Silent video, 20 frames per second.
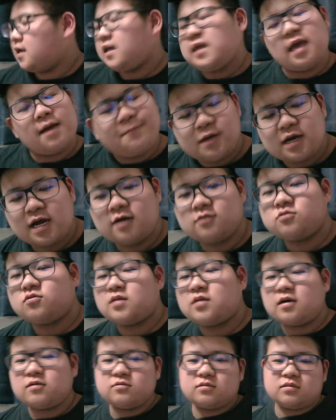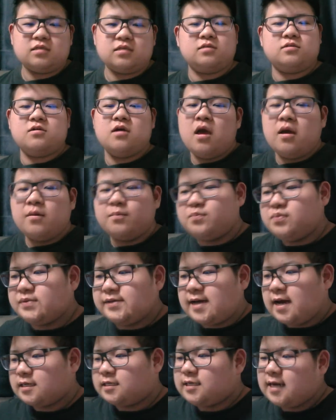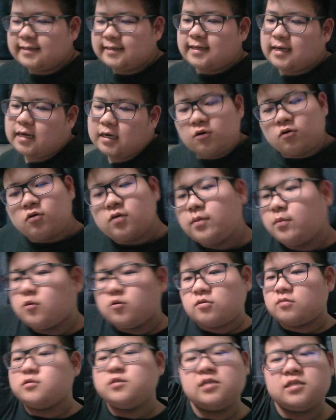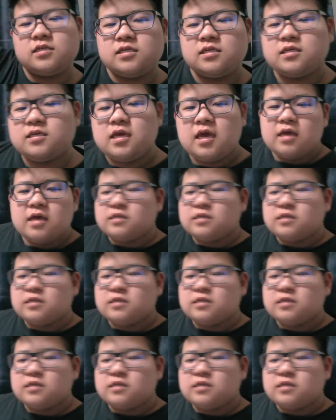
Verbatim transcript: やっぱカウントダウンっていう文化嫌いだから、俺もう2、